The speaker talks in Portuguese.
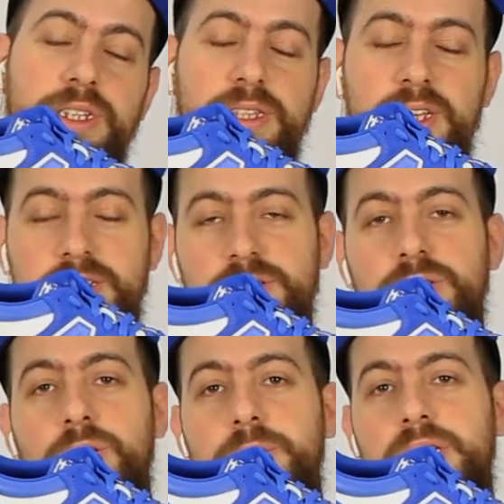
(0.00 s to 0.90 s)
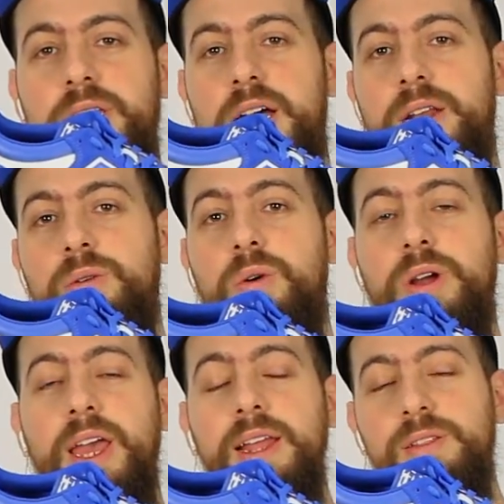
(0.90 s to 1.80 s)
deixa seu comentário,
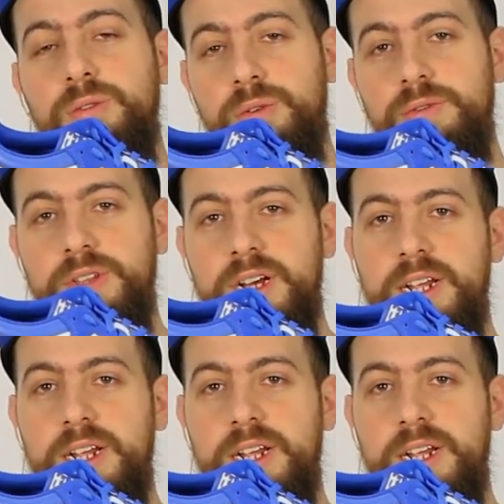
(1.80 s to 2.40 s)
qualquer dúvida,